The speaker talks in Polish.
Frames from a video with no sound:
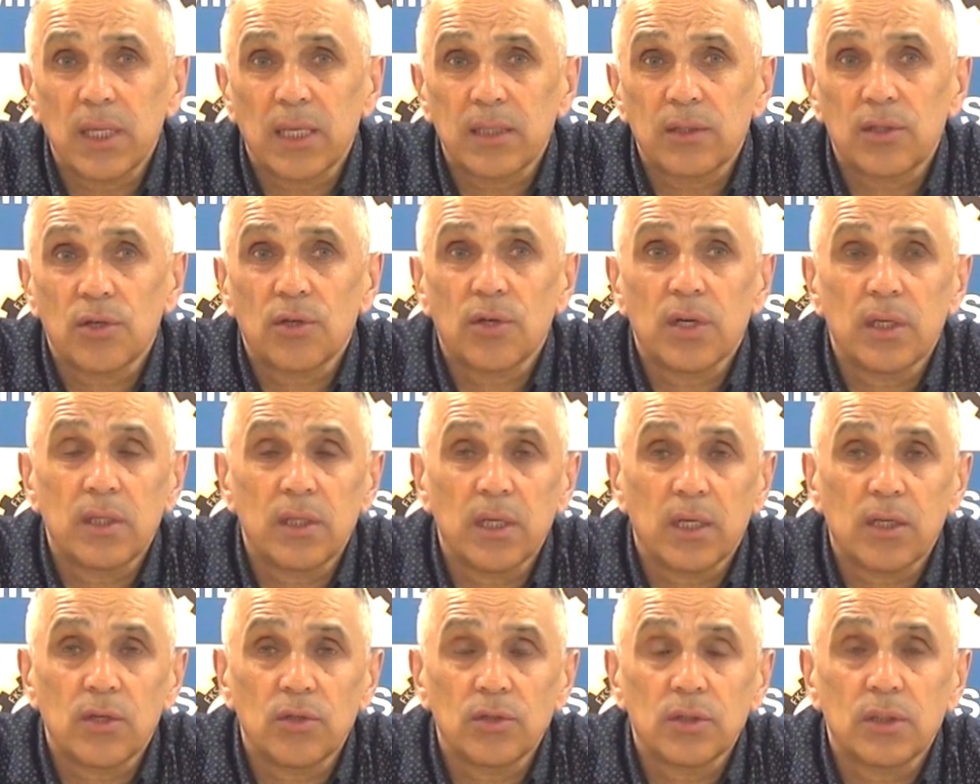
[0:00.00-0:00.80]
tak trochę
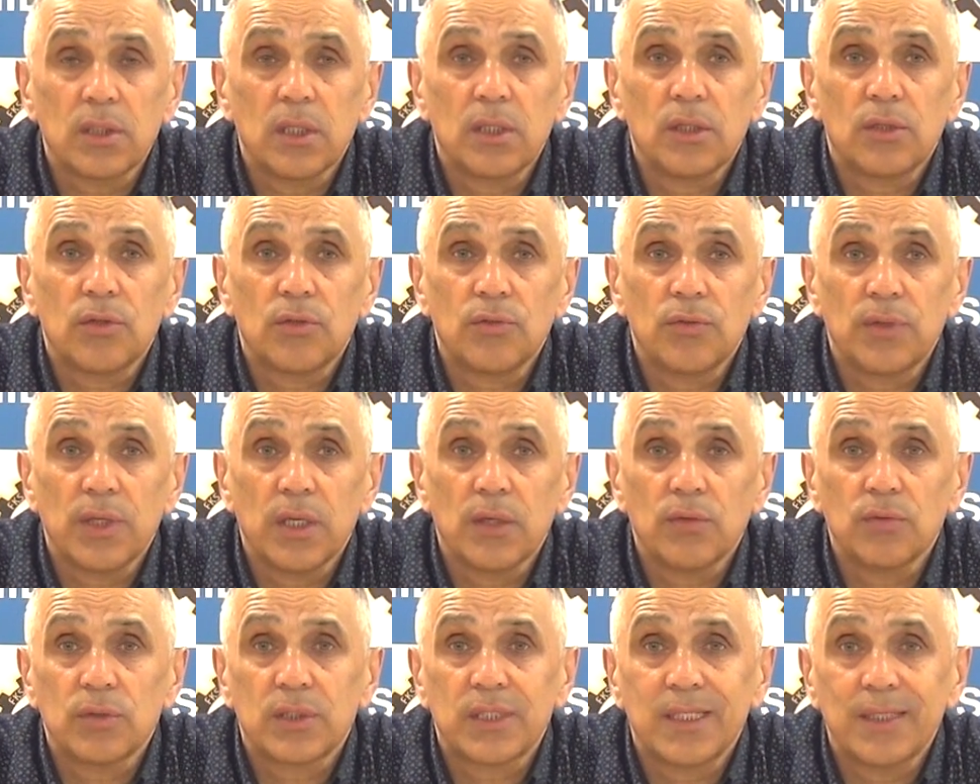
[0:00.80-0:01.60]

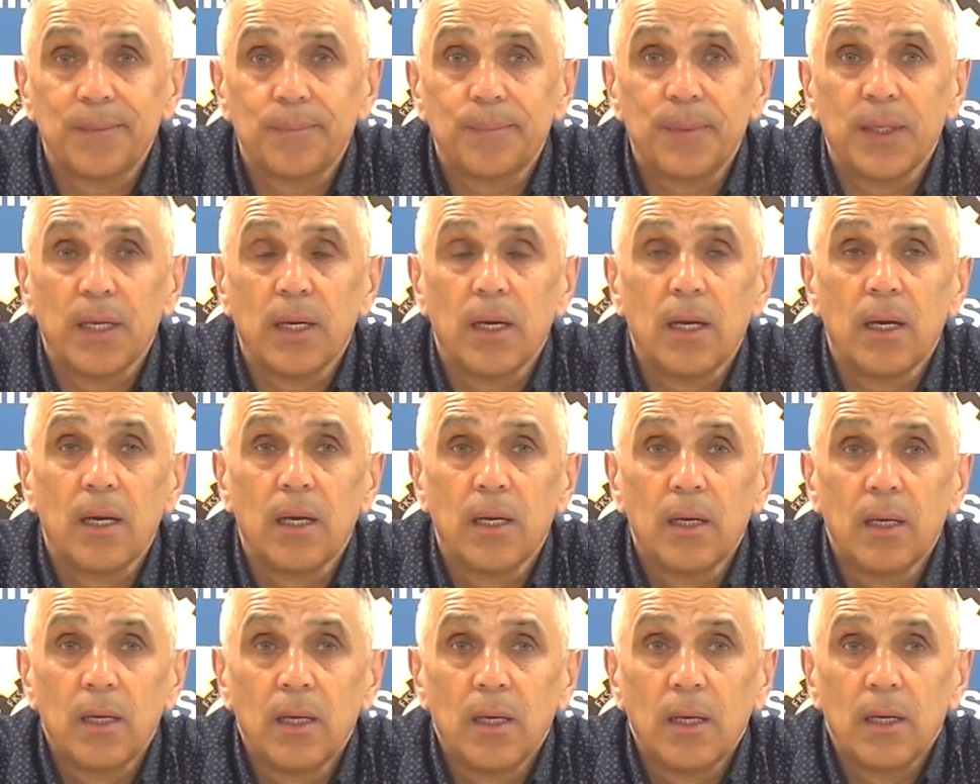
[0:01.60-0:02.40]
dekoncentruje, usypia.